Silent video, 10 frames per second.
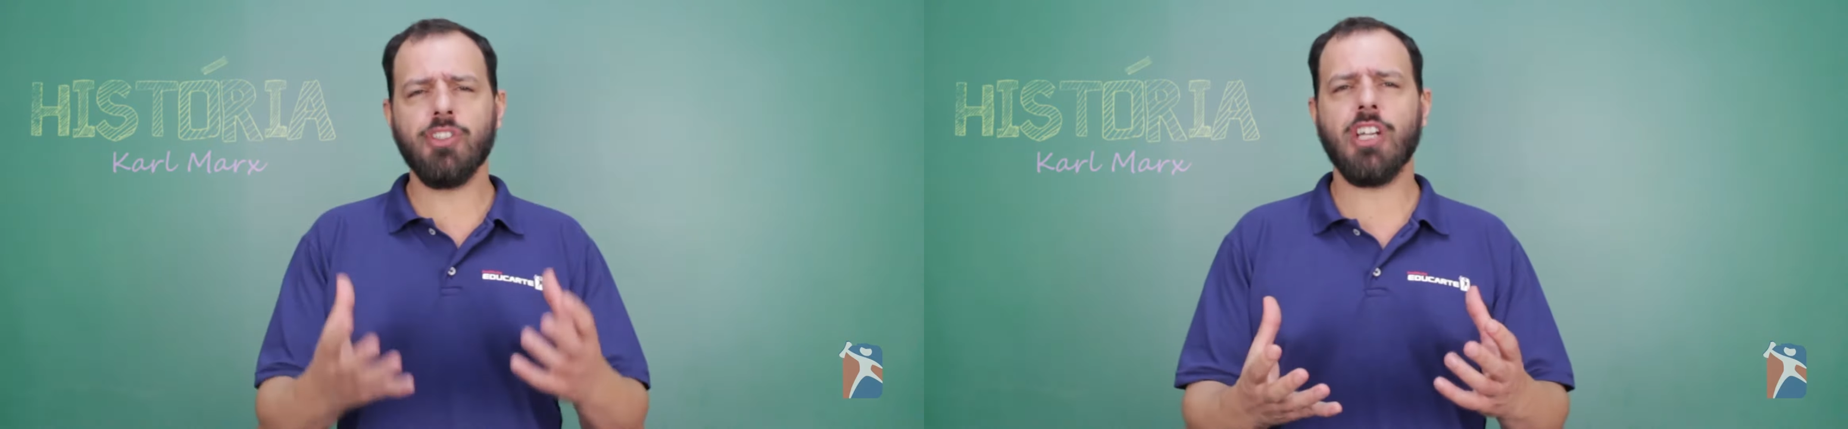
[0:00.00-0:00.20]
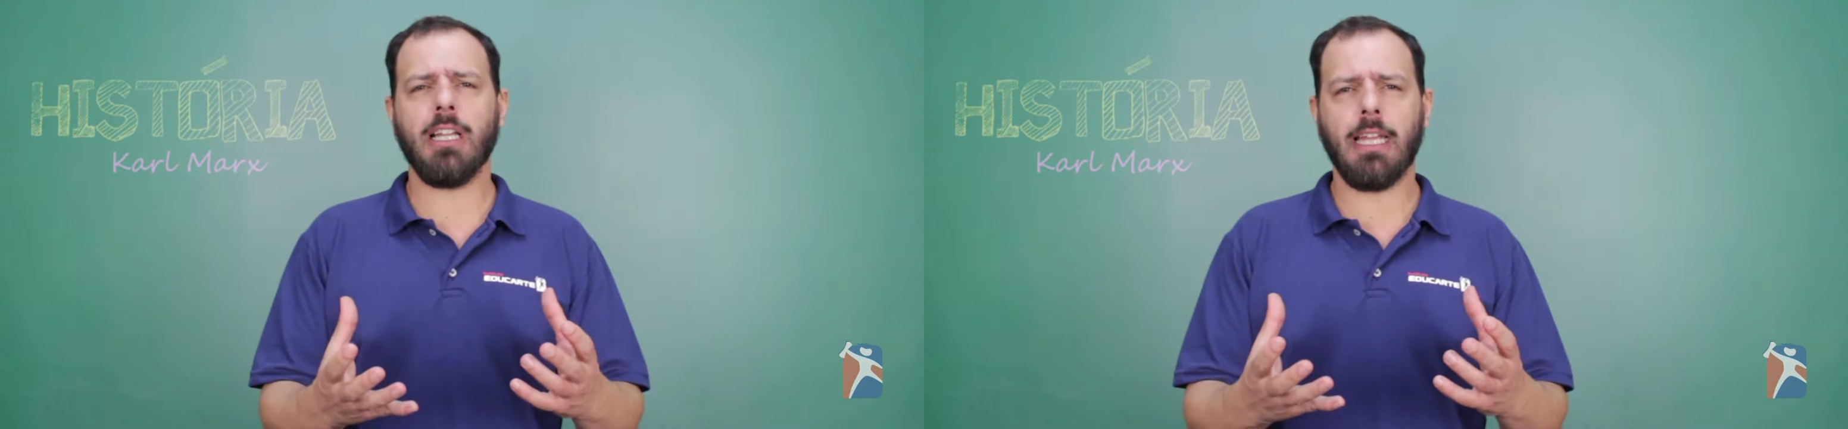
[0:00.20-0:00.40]

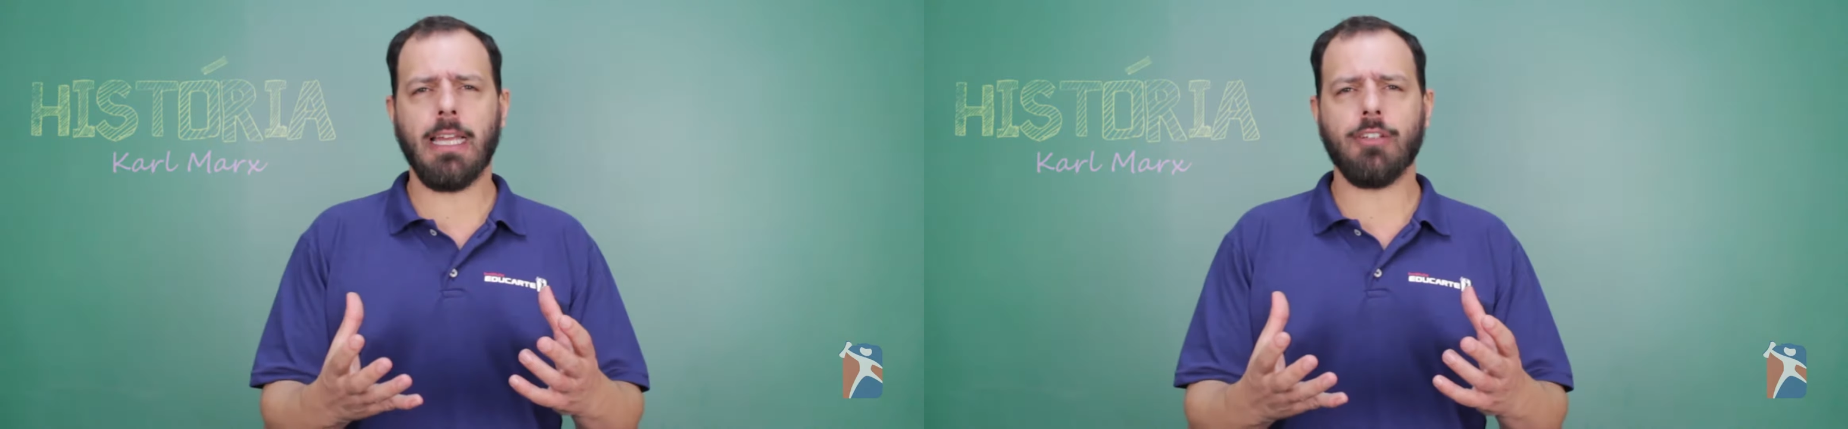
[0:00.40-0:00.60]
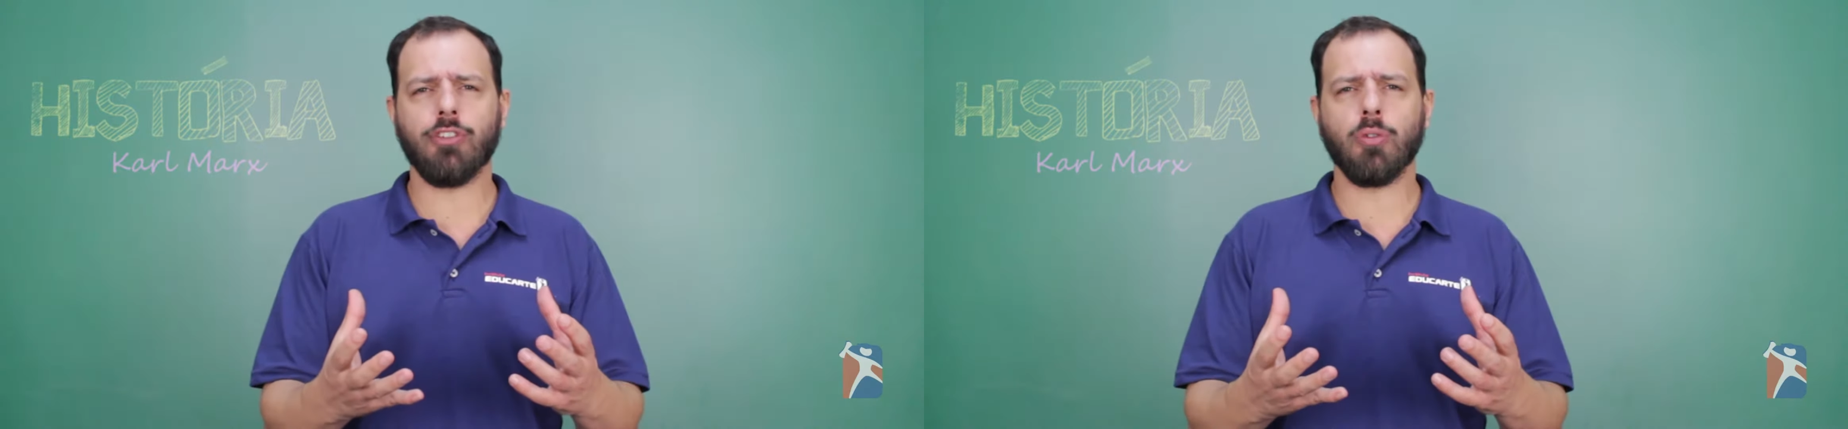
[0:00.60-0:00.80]

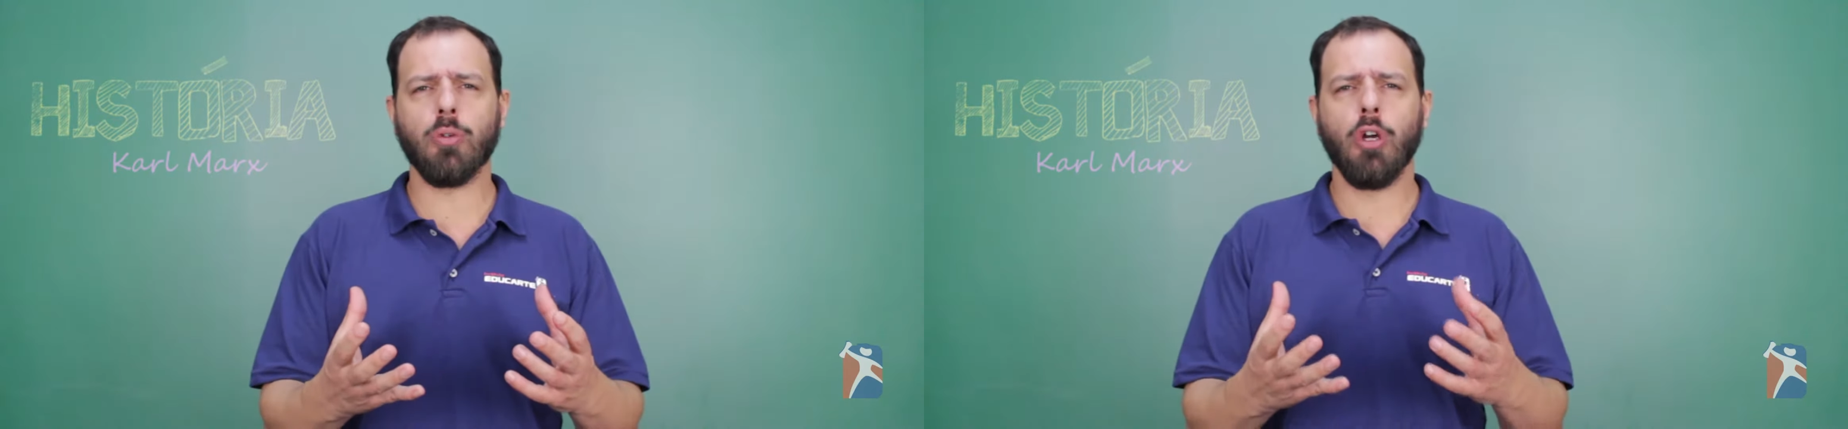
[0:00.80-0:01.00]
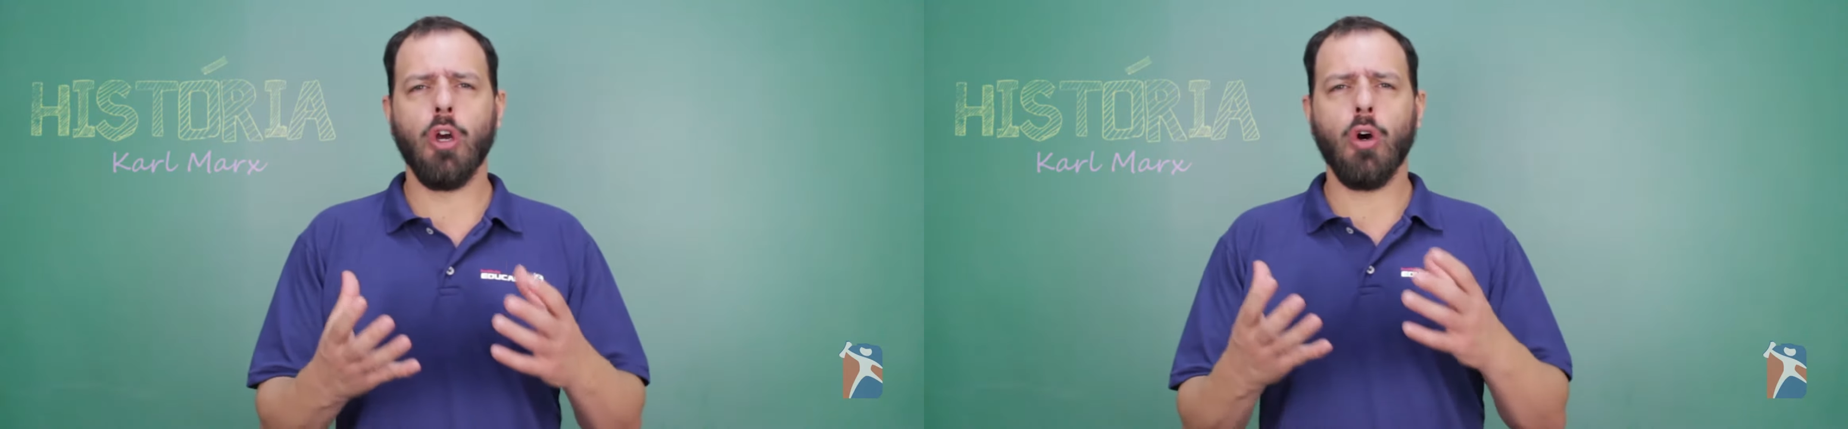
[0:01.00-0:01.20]
dialético,
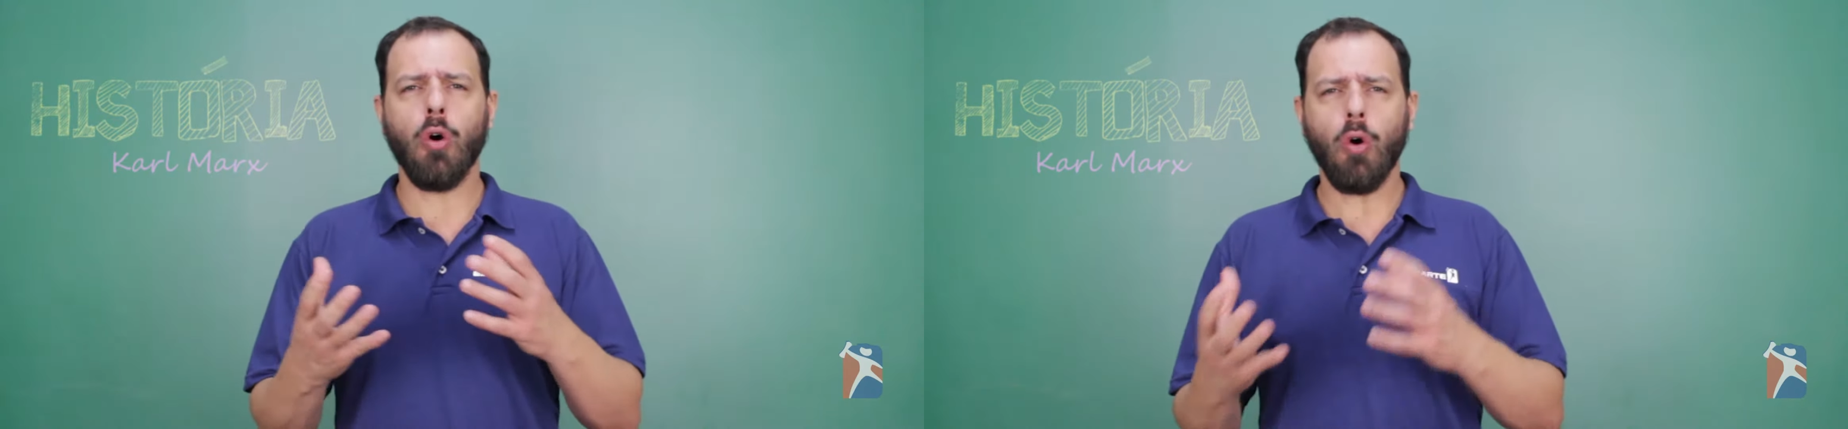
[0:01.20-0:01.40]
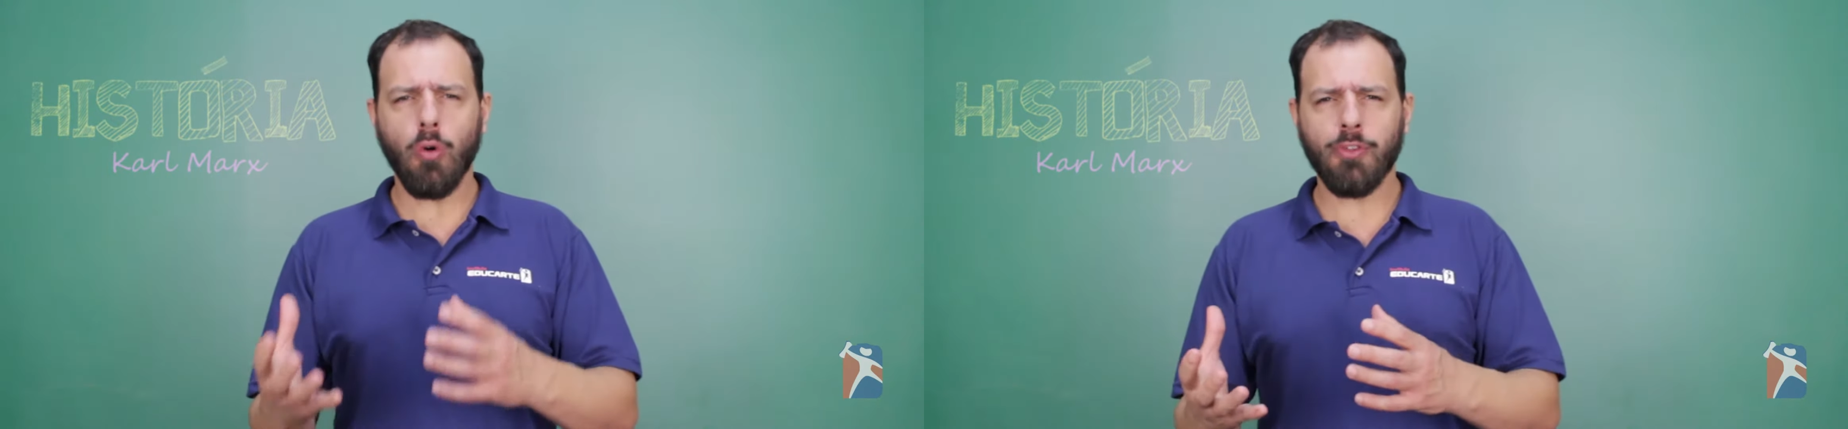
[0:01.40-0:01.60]

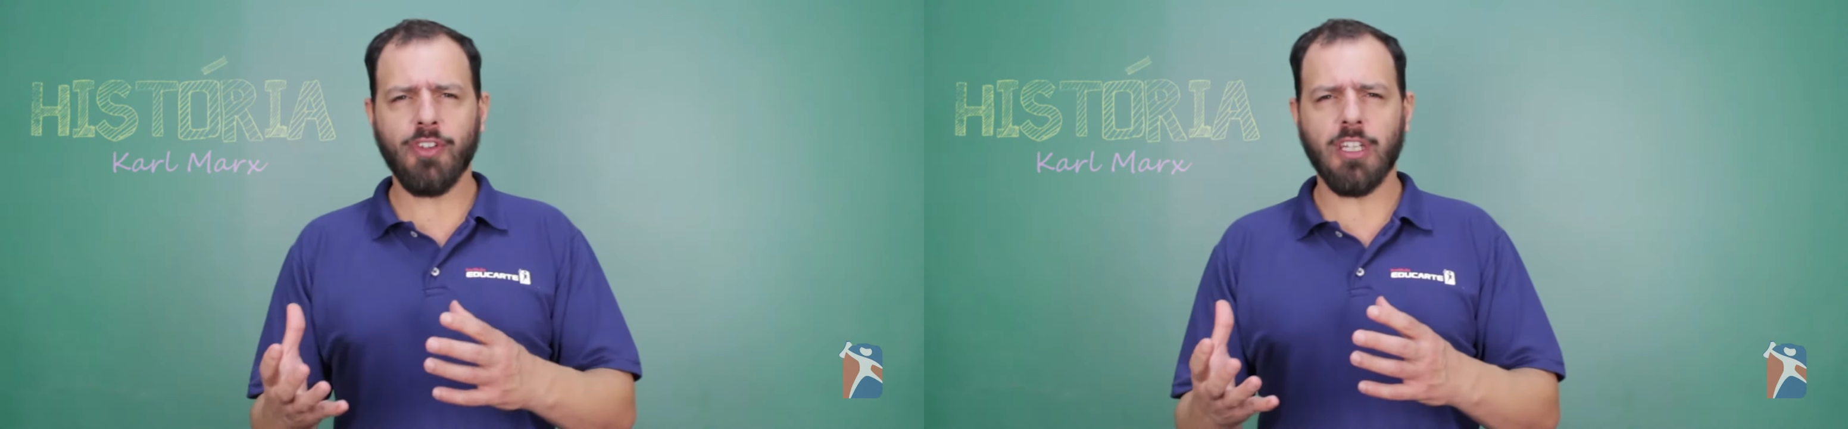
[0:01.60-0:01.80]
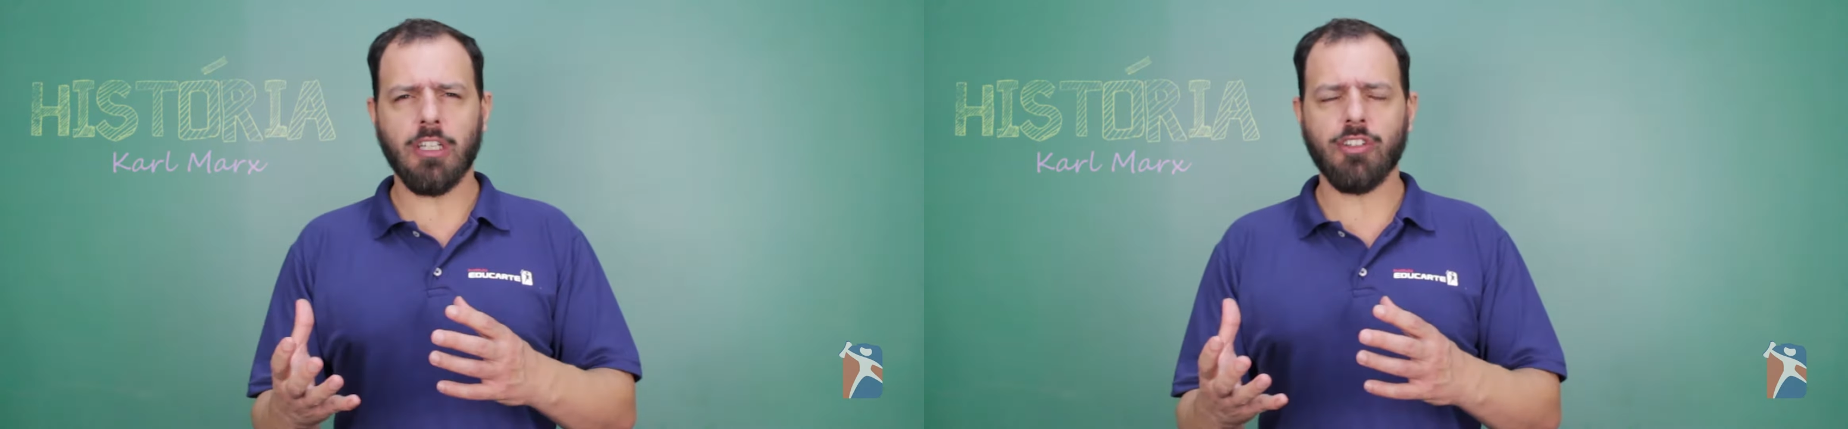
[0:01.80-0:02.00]
ou
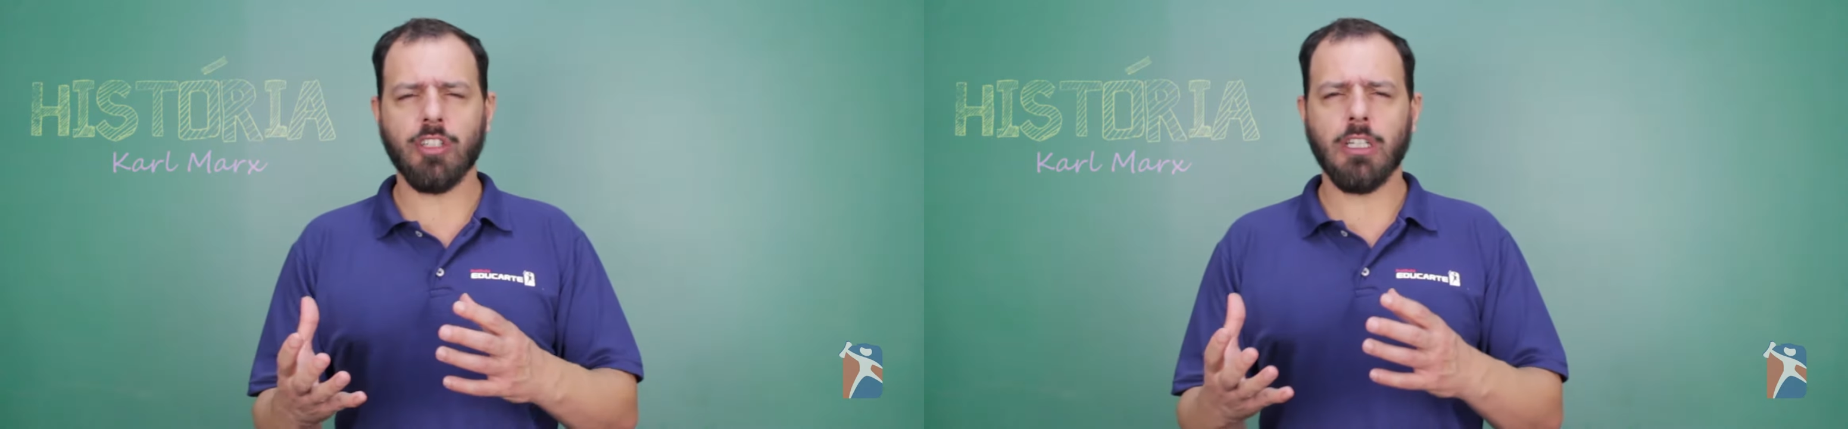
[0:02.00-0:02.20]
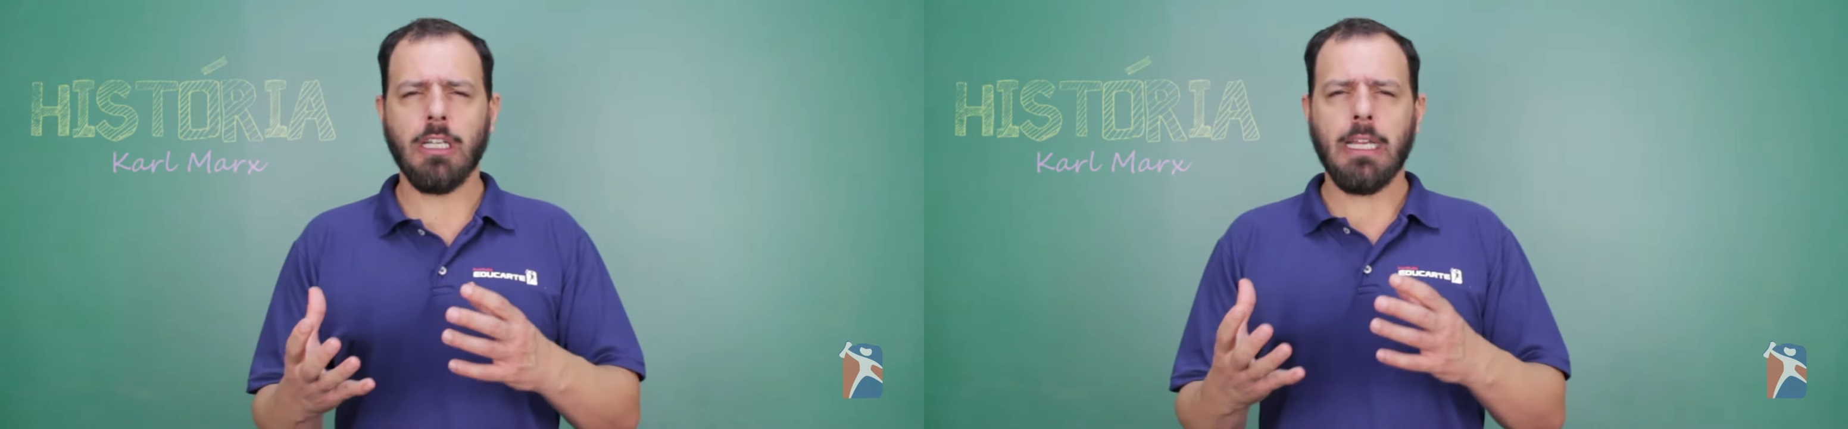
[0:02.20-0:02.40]
seja,